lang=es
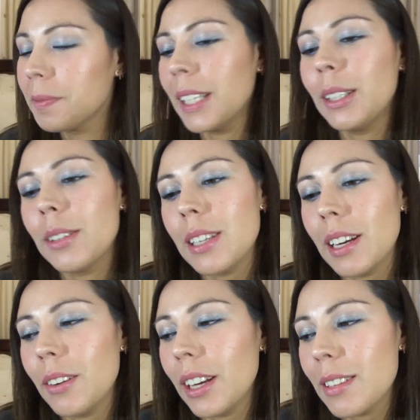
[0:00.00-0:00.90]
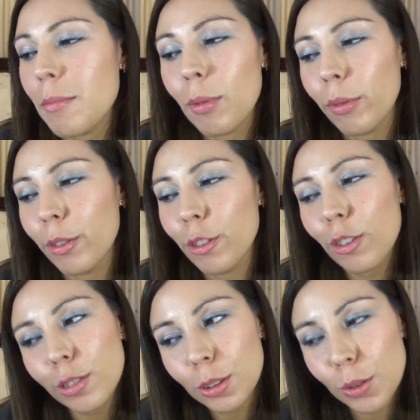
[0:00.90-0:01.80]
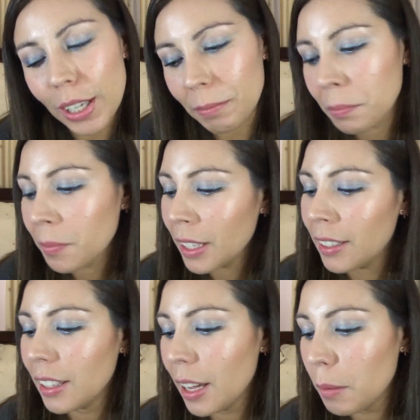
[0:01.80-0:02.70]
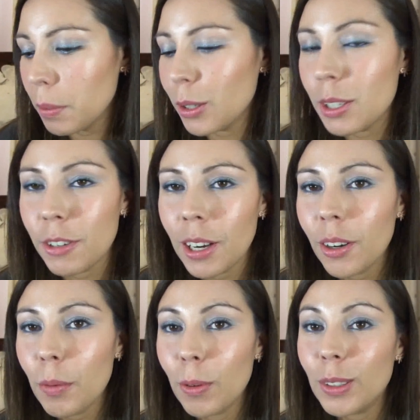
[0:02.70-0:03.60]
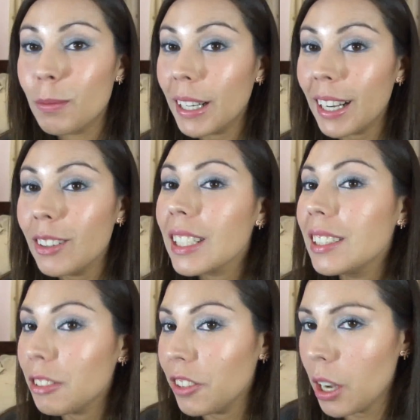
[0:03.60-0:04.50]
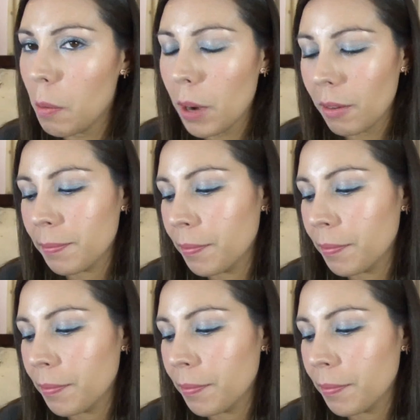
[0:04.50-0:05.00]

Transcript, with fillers: Entonces creo que esos productos no los incluiré, ¿ya? Pero sí voy a poner productos más caros que sí volvería a comprar.